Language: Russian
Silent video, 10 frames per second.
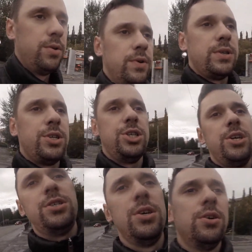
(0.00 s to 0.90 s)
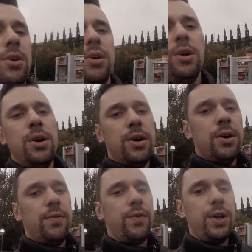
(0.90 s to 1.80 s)
возвращаюсь
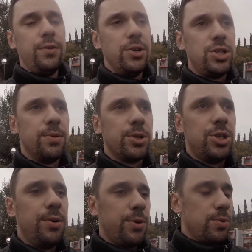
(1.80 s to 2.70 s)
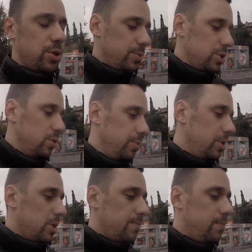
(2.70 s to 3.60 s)
в Гринвич за машиной, потому что машина у
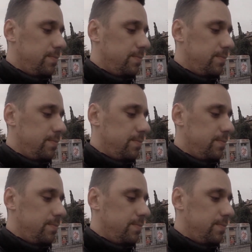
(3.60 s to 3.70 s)
меня там.